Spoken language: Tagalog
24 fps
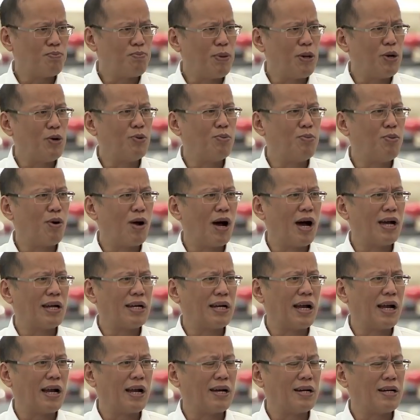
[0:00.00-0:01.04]
binubugahan
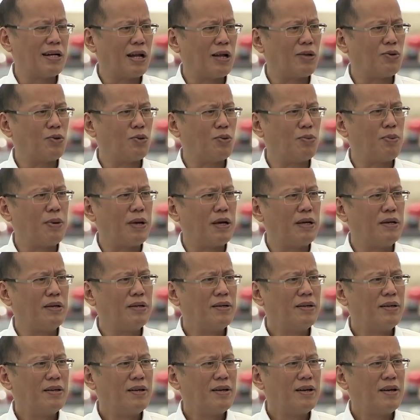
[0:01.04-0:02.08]
na lang ng tubig.
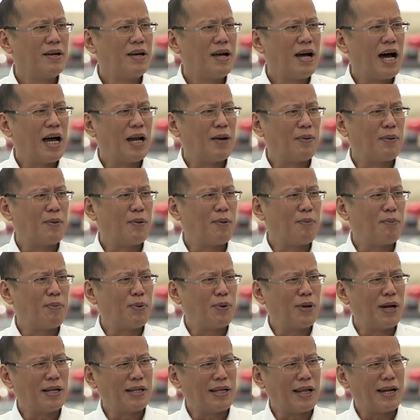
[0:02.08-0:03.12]
Ano naman po
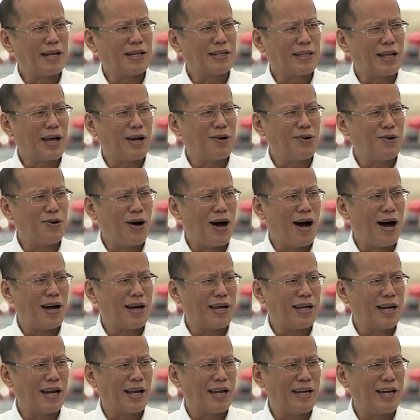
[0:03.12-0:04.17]
natin ang tao,
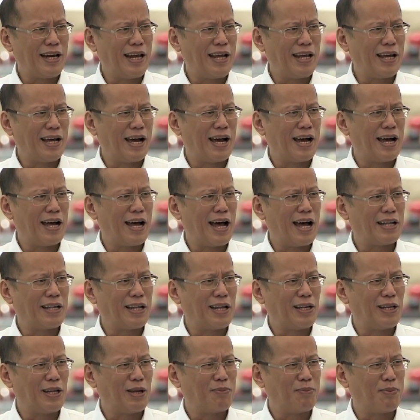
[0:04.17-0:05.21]
hangin ang hinihinga at
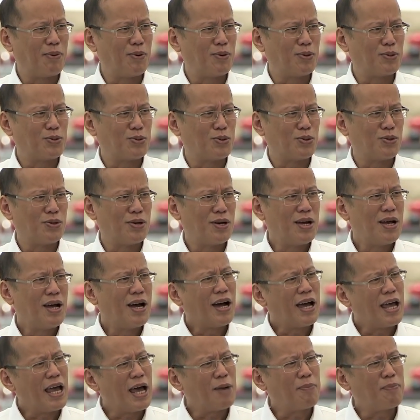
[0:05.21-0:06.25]
hindi po usok.
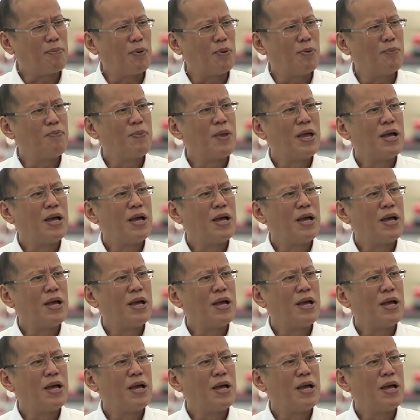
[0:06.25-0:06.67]
Kaya po,